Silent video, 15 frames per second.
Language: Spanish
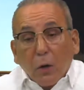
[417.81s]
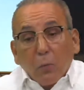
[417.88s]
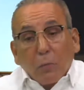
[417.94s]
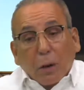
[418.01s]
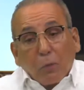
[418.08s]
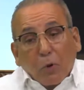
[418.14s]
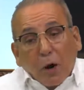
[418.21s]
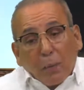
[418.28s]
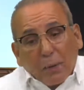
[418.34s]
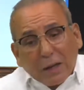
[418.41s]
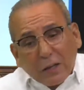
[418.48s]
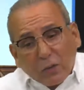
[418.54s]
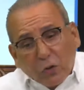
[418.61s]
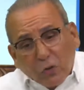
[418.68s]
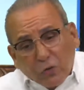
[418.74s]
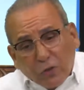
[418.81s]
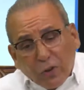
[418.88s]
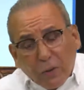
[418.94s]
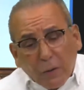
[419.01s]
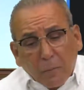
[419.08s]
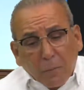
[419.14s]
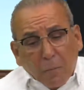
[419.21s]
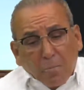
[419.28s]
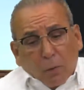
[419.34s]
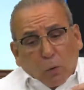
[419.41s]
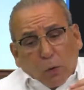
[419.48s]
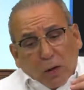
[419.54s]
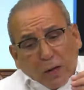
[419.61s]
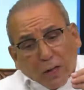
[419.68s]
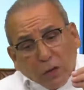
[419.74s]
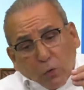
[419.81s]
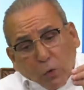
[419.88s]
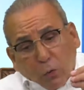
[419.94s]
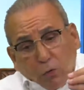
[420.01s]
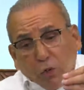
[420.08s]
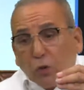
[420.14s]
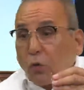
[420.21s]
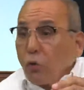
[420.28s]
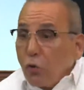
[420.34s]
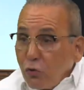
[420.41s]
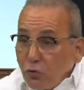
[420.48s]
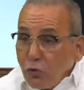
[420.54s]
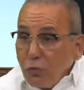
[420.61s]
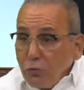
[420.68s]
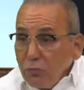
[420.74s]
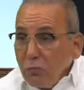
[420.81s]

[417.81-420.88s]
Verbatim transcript: Vamos a ver entonces cuál es el nuevo discurso